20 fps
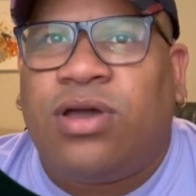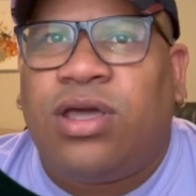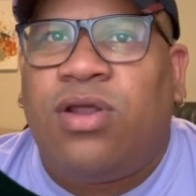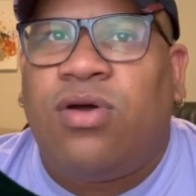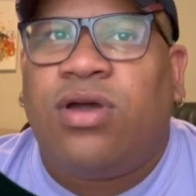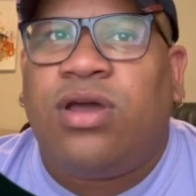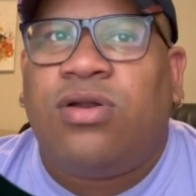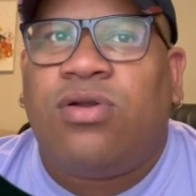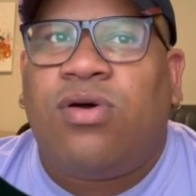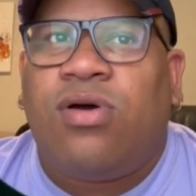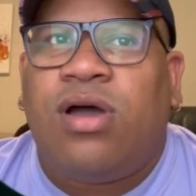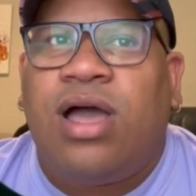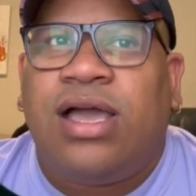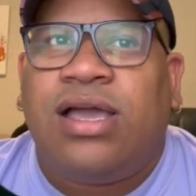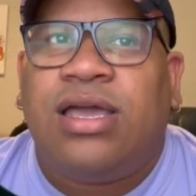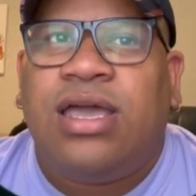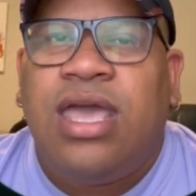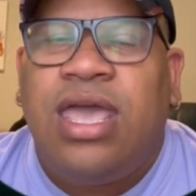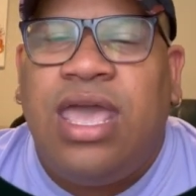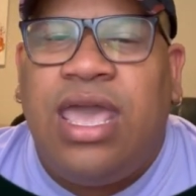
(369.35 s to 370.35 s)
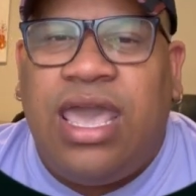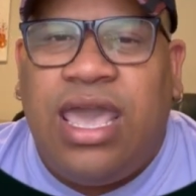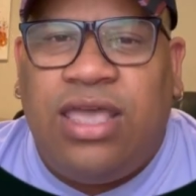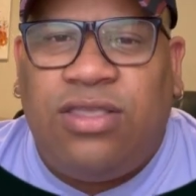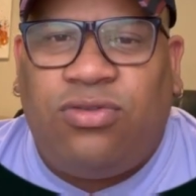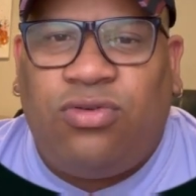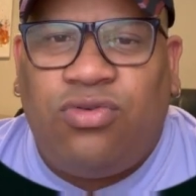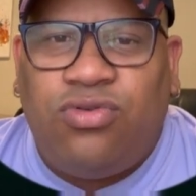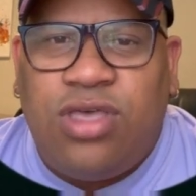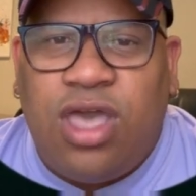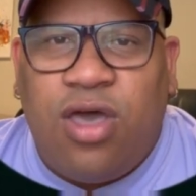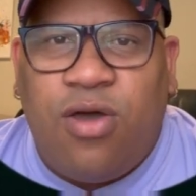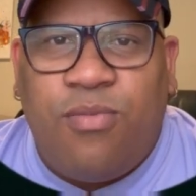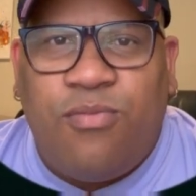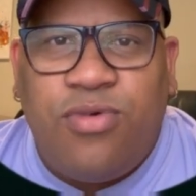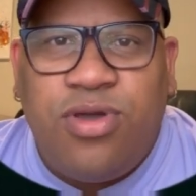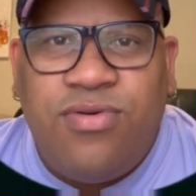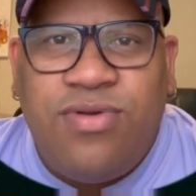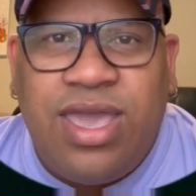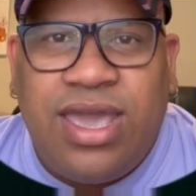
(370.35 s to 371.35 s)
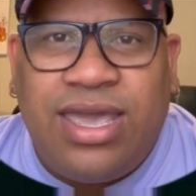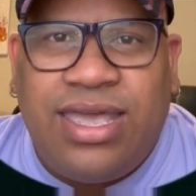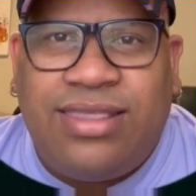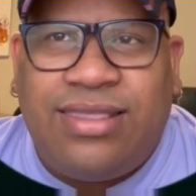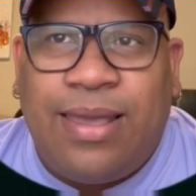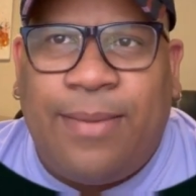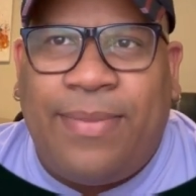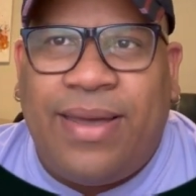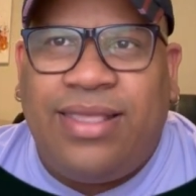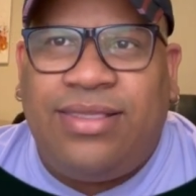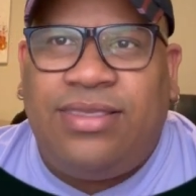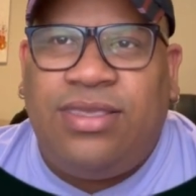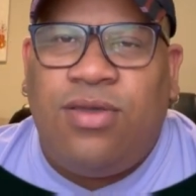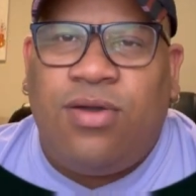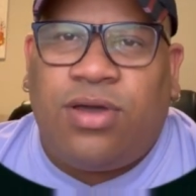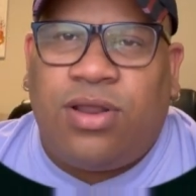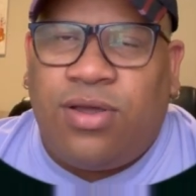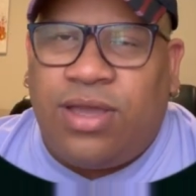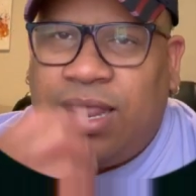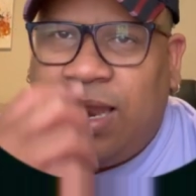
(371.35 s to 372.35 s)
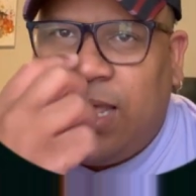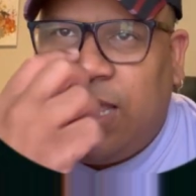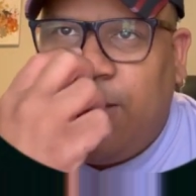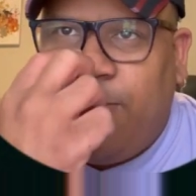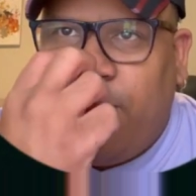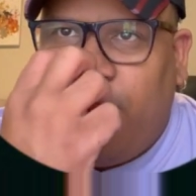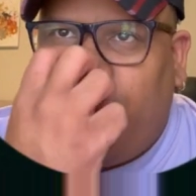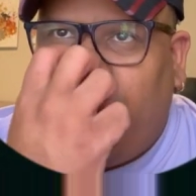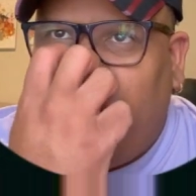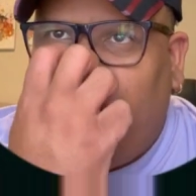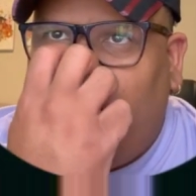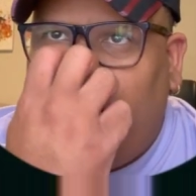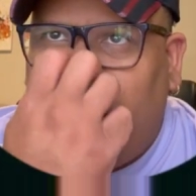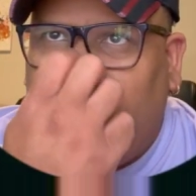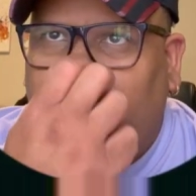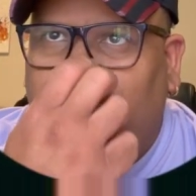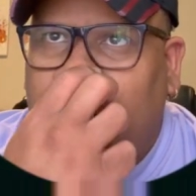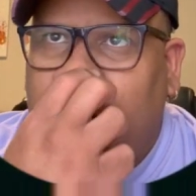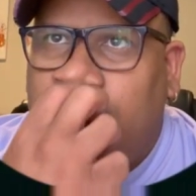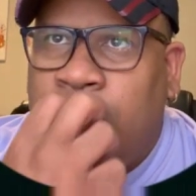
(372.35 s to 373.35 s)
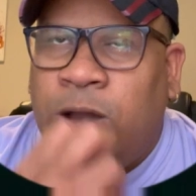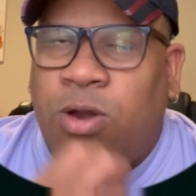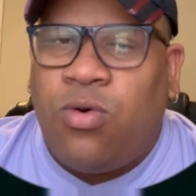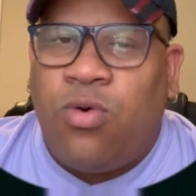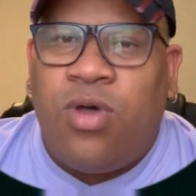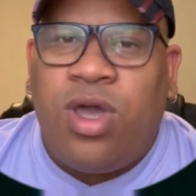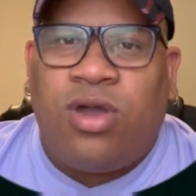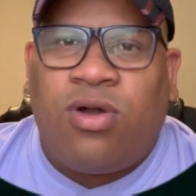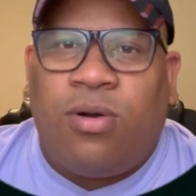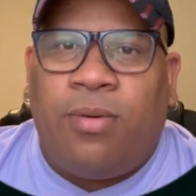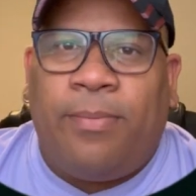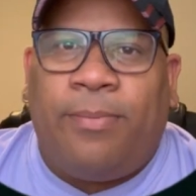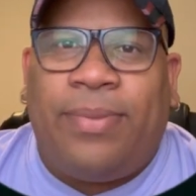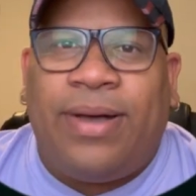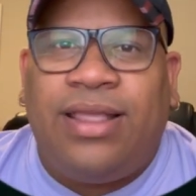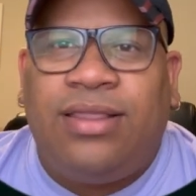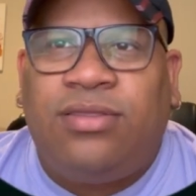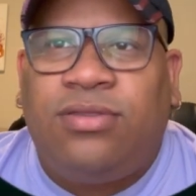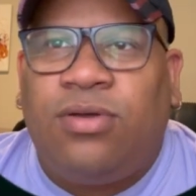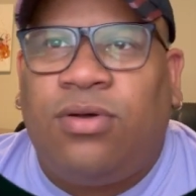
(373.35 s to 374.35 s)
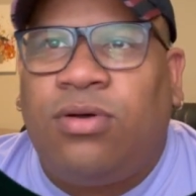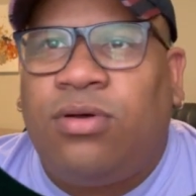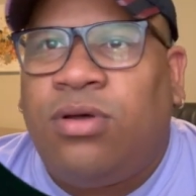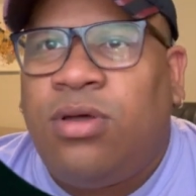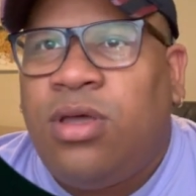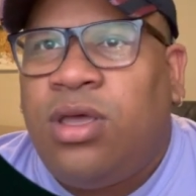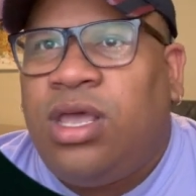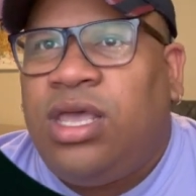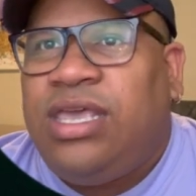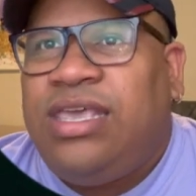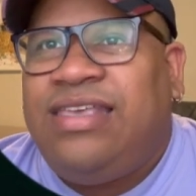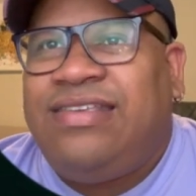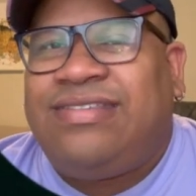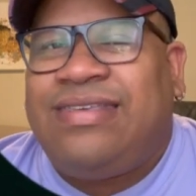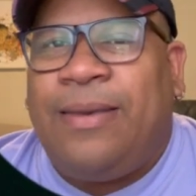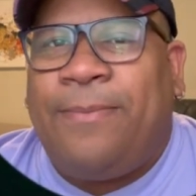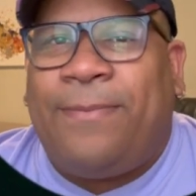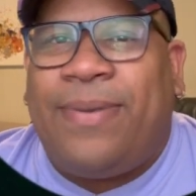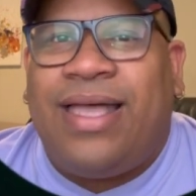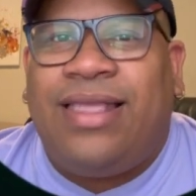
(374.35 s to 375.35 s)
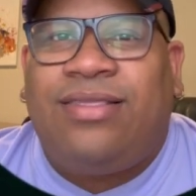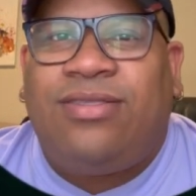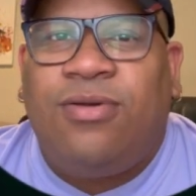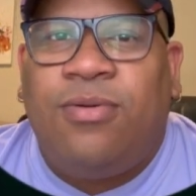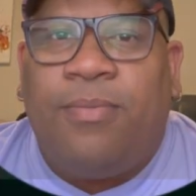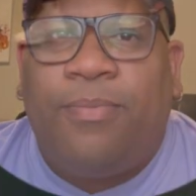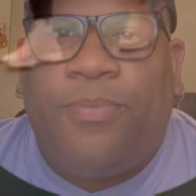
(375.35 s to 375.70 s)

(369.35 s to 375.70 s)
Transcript: Creo que nos han estudiado muy bien esta parte y yo creo que el equipo, pues bueno, no es compacto y se parte un